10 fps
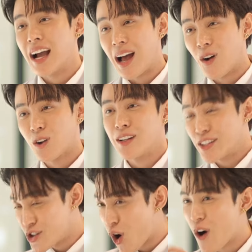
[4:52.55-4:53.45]
เขา
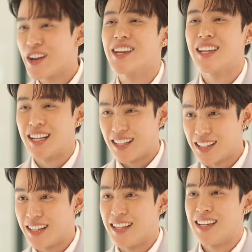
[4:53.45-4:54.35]
ดออิ่งเล
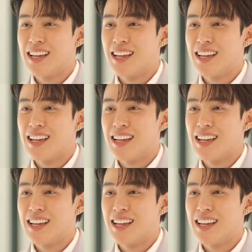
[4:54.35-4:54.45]
ย